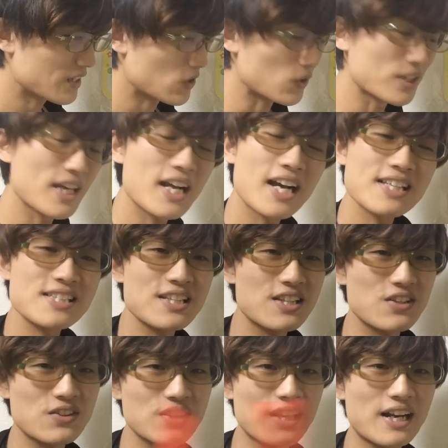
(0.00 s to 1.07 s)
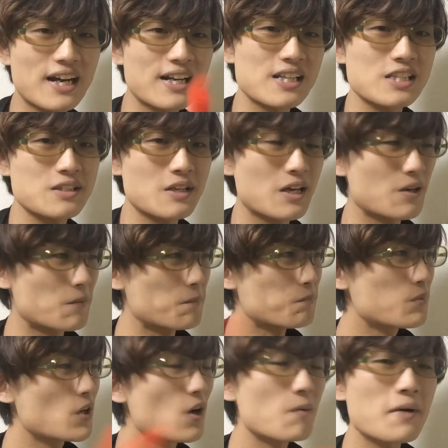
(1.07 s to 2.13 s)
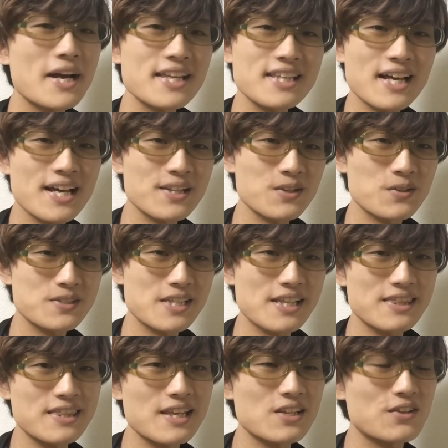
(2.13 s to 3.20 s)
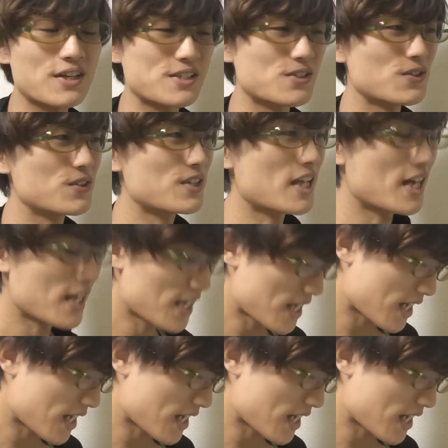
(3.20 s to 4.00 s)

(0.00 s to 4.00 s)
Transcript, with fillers: 固定回線で言ったらあれですあのプロバイダーの設定とかそんな